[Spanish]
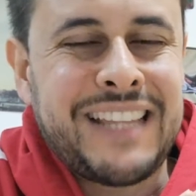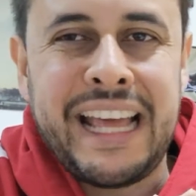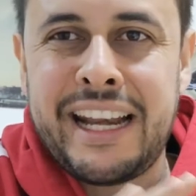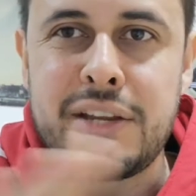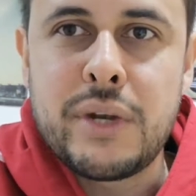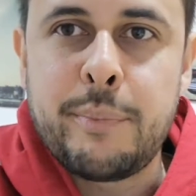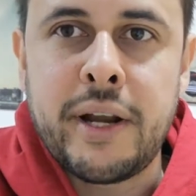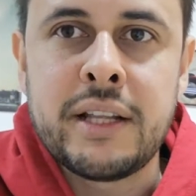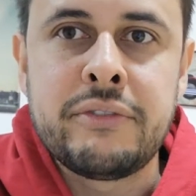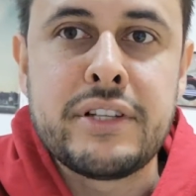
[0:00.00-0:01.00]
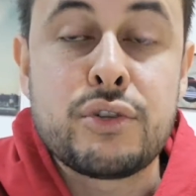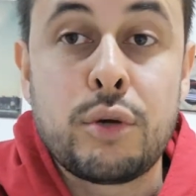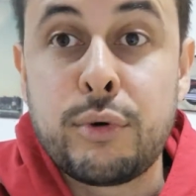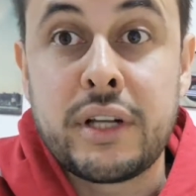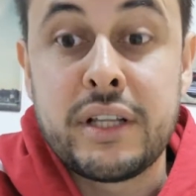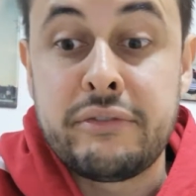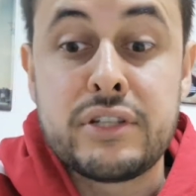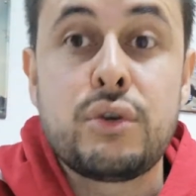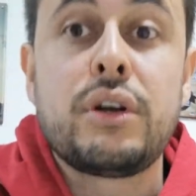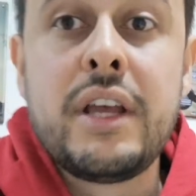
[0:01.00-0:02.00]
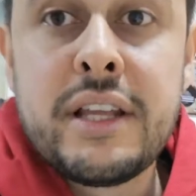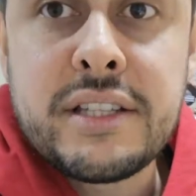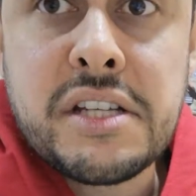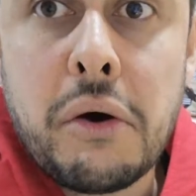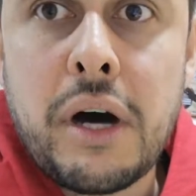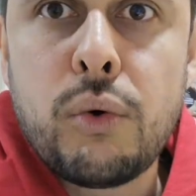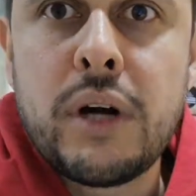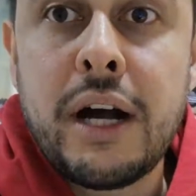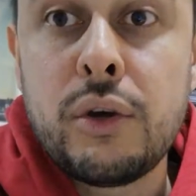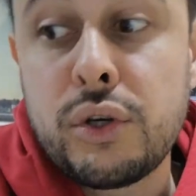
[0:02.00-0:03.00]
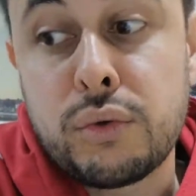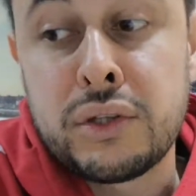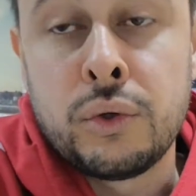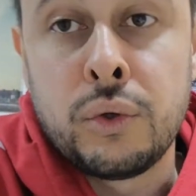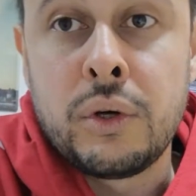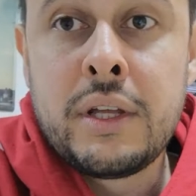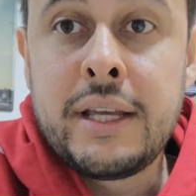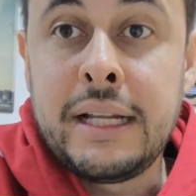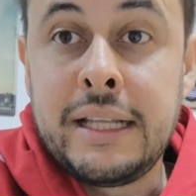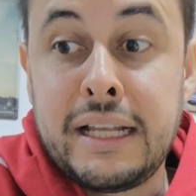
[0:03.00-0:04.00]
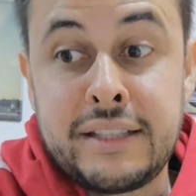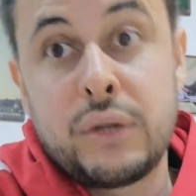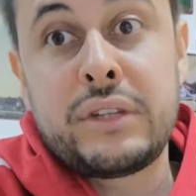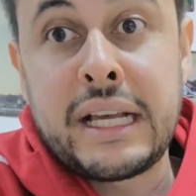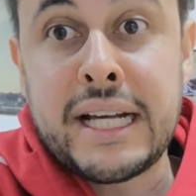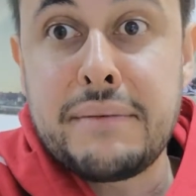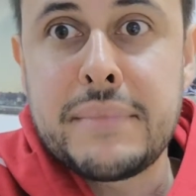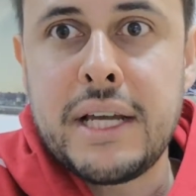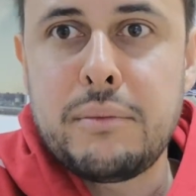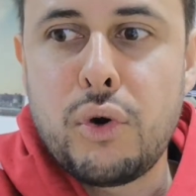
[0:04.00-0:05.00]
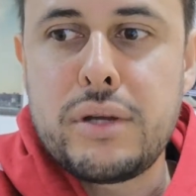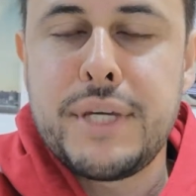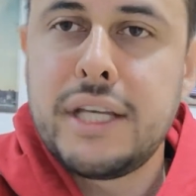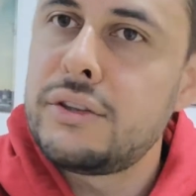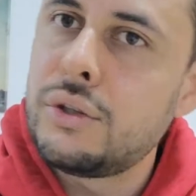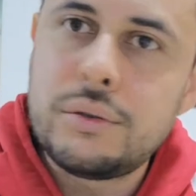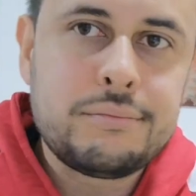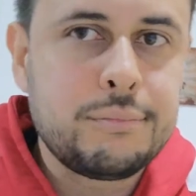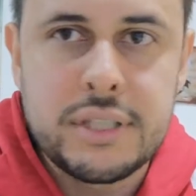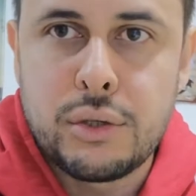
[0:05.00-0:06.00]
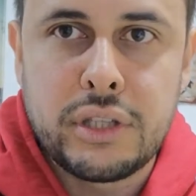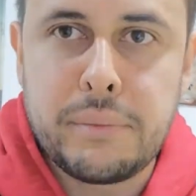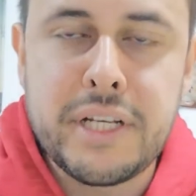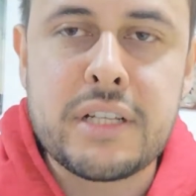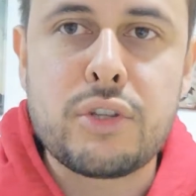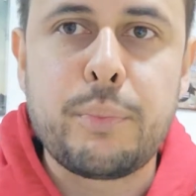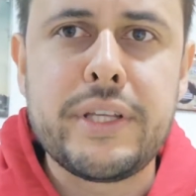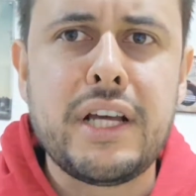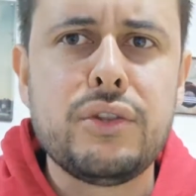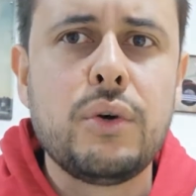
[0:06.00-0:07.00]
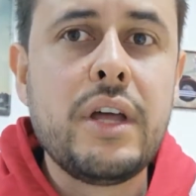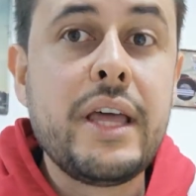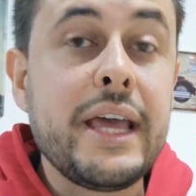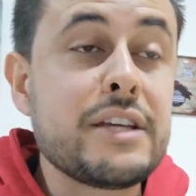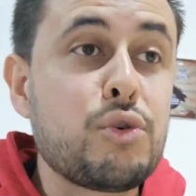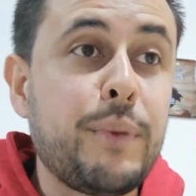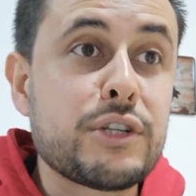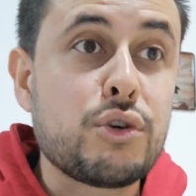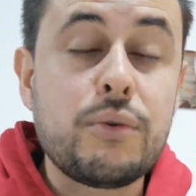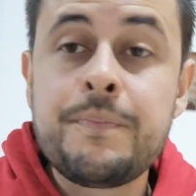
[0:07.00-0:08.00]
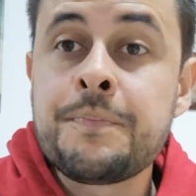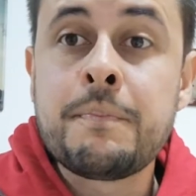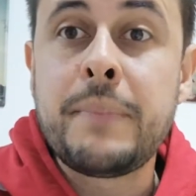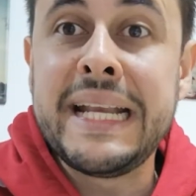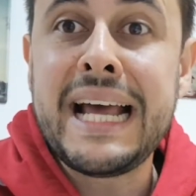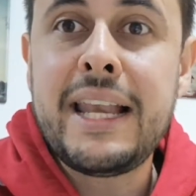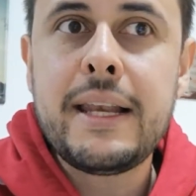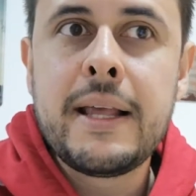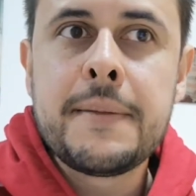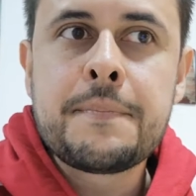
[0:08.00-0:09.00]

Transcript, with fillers: terrible para el defensor porque el defensor ya va jugado y cuando el delantero te cambia el movimiento, pues lo terminas atropellando. Eso pasó, penal,